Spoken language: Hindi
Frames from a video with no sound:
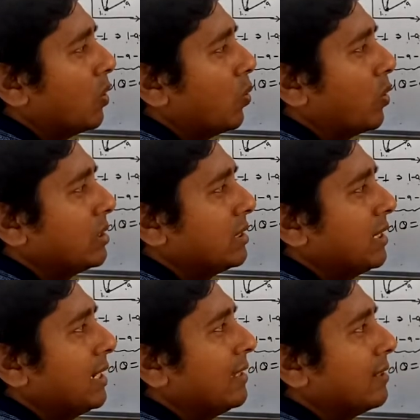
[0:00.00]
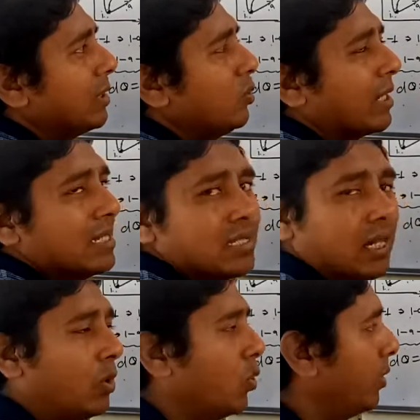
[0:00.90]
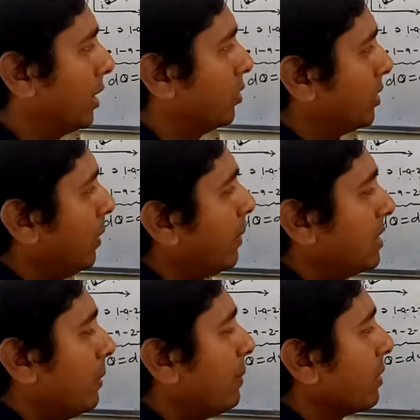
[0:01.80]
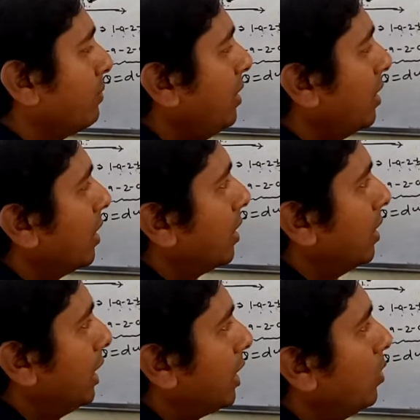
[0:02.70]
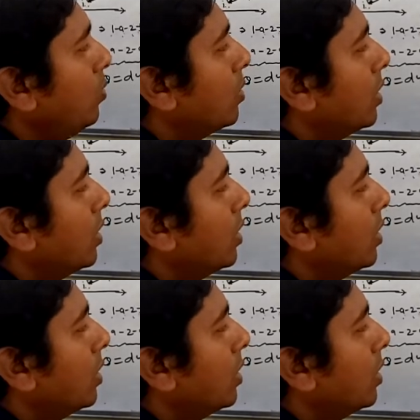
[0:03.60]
वन से ए से टू कैंसिल आउट हो गया तो क्या बचा अपने पास में डी क्यू